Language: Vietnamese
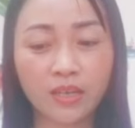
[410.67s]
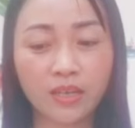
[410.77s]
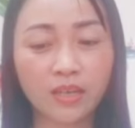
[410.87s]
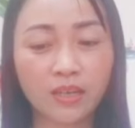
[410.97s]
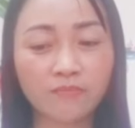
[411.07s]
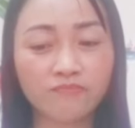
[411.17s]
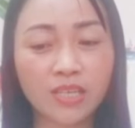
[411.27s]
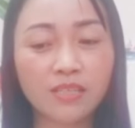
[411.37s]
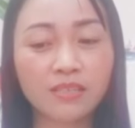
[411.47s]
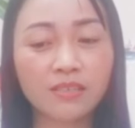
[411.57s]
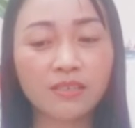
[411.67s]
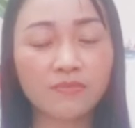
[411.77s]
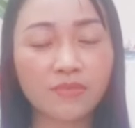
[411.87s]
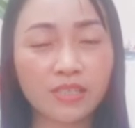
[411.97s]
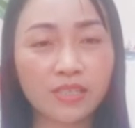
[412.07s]
uh, thế
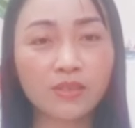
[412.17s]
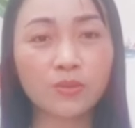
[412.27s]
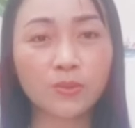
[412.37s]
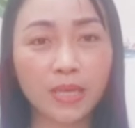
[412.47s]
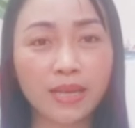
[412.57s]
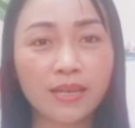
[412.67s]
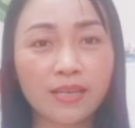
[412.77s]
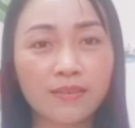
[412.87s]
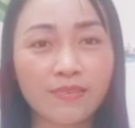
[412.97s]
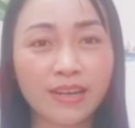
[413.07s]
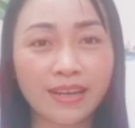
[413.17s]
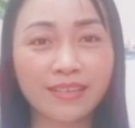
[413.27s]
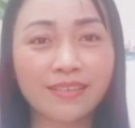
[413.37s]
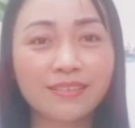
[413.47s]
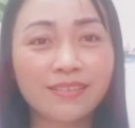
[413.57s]
giới vật chất của chúng ta đây và
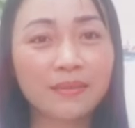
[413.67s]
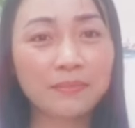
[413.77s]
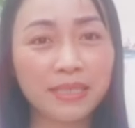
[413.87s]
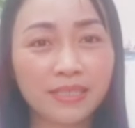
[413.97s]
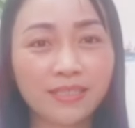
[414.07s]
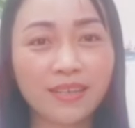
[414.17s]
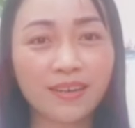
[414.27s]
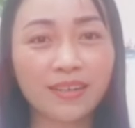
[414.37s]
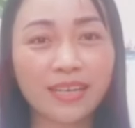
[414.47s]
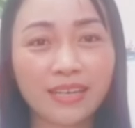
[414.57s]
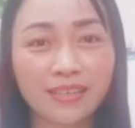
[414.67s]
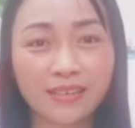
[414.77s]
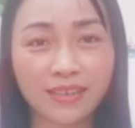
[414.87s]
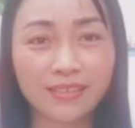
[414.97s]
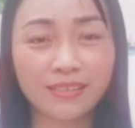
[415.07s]
cả thế giới tâm linh nữa có nghĩa là
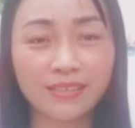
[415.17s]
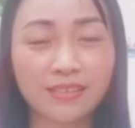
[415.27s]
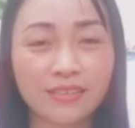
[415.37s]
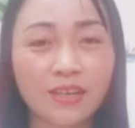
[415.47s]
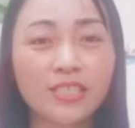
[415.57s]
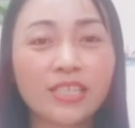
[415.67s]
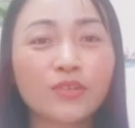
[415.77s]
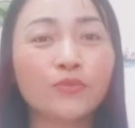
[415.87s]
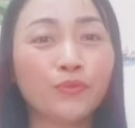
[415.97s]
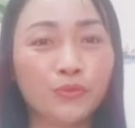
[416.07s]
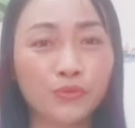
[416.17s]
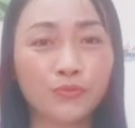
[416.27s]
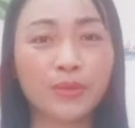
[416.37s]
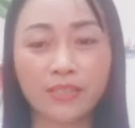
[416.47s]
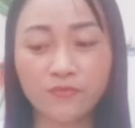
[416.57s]
được cái sự đón nhận của vũ trụ
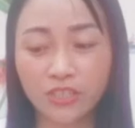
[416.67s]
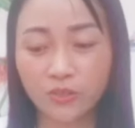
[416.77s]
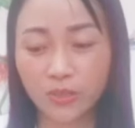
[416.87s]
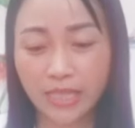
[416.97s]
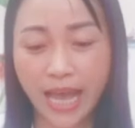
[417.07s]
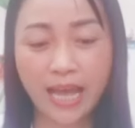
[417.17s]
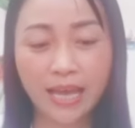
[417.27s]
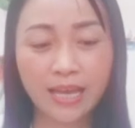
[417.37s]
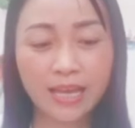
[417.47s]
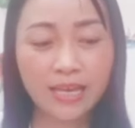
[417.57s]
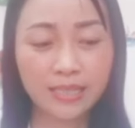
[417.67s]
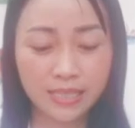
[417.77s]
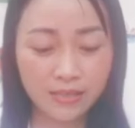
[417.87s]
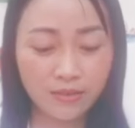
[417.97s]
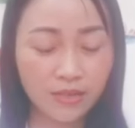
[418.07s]
mang đến với chúng ta
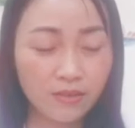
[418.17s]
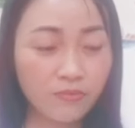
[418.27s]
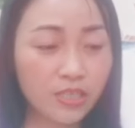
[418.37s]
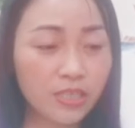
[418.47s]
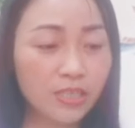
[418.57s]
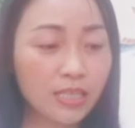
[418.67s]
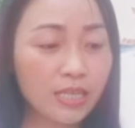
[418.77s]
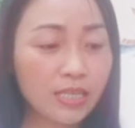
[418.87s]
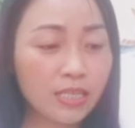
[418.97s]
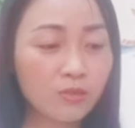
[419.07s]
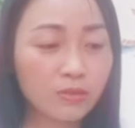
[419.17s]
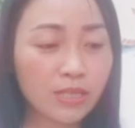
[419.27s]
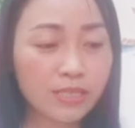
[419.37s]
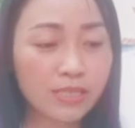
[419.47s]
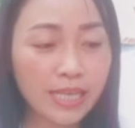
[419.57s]
thế thì với như thế thì chúng
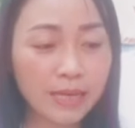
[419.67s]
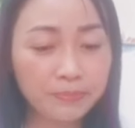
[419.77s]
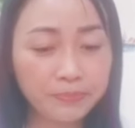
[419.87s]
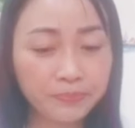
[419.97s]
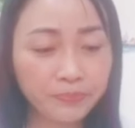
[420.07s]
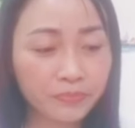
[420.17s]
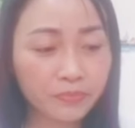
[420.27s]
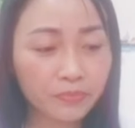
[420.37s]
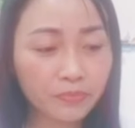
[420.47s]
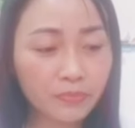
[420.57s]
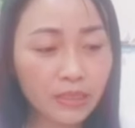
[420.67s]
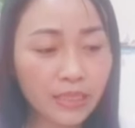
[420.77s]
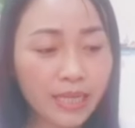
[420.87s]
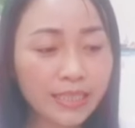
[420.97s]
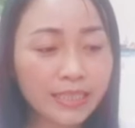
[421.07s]
ta sẽ xem là cái